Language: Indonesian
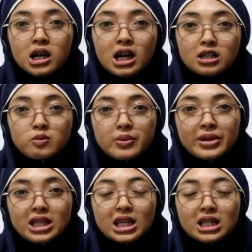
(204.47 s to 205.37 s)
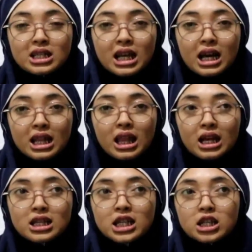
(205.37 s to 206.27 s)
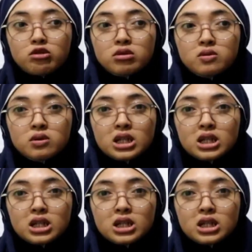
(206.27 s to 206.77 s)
kartu BPJS kesehatan itu